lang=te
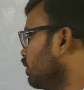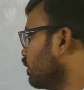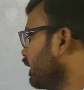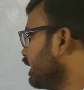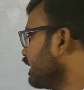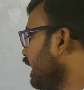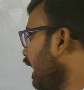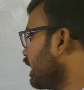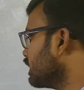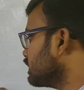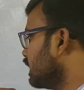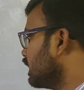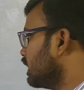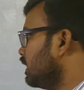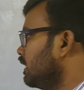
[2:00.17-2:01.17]
ఓకే
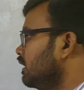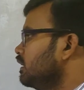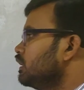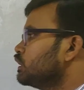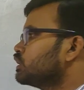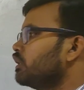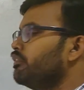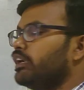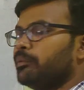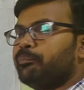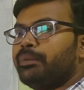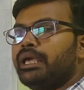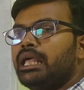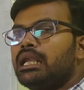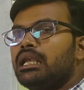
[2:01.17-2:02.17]
న్యాయశాఖ సో వీటి
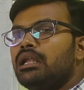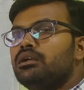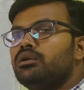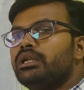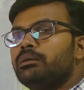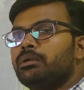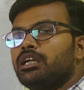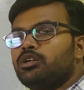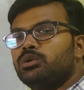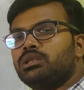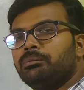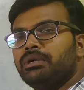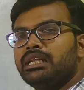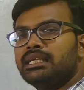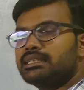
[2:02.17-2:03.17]
పేర్లలోనే మనకు
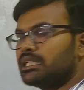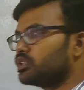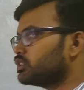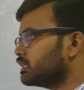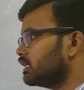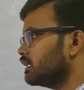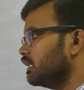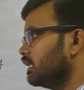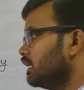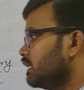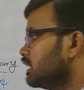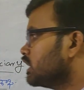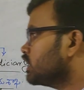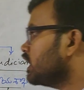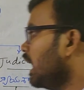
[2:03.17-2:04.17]
కొంత మీనింగ్ తెలుస్తుంది
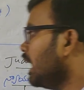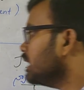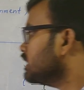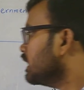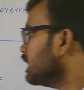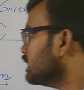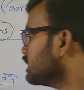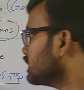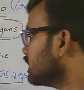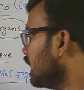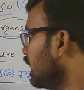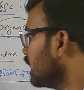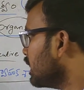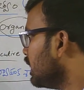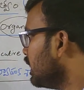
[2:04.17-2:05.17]
శాసన
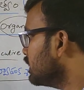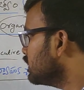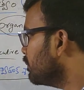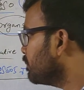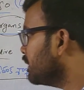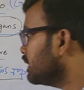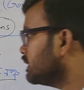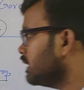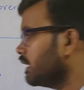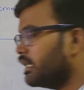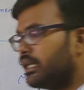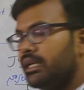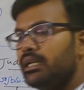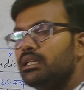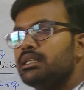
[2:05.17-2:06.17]
శాఖ అని చెప్పేసి
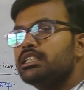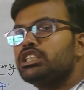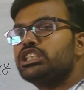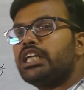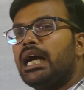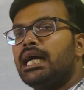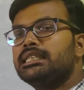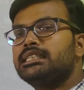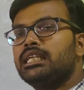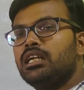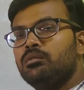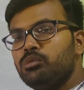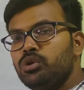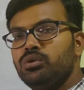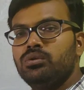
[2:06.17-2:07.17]
అంటే
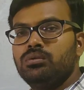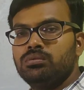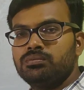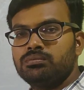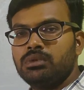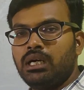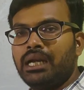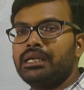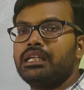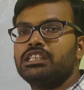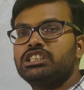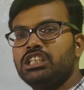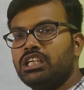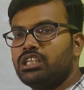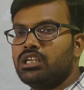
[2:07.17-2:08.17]
శాసనము అంటే
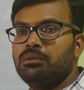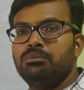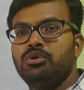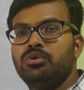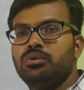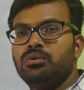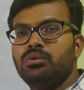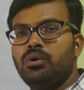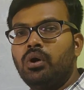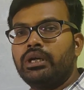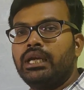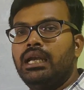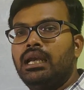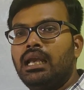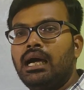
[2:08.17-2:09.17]
చట్టము
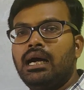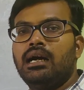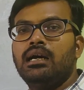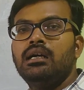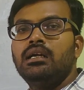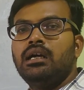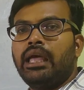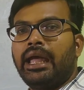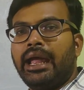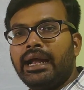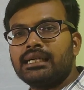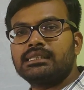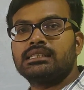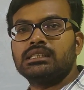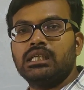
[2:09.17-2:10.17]
ఓకే లా
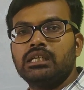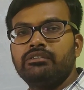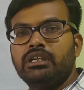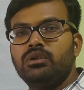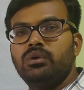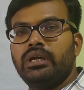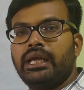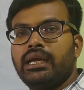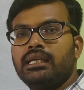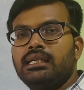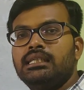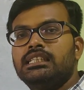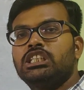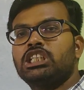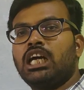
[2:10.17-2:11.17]
యాక్ట్స్ ఇవన్నీ ఉంటాయి కదా
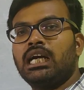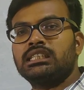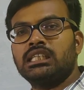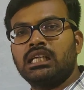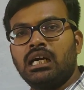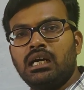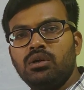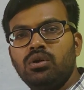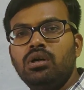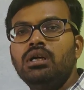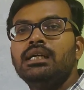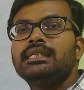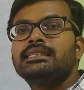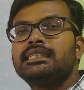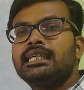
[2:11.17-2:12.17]
ఈ శాసనాలు
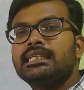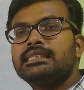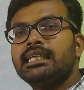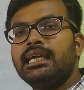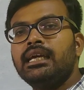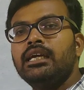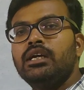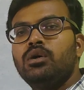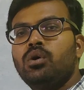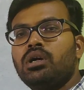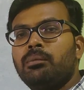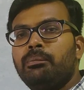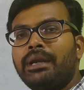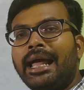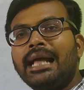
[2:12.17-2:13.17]
చేసే
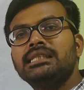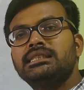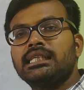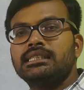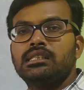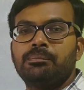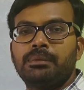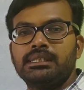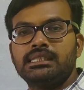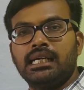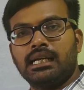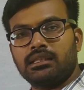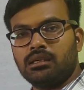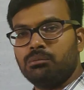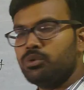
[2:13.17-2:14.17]
ఒక బ్రాంచ్ అని చెప్పేసి
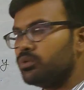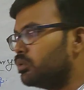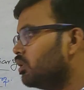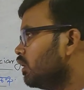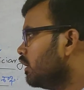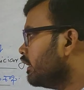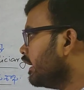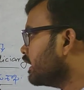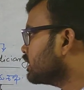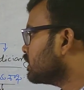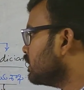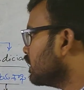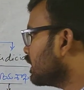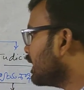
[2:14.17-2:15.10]
అర్థము నెక్స్ట్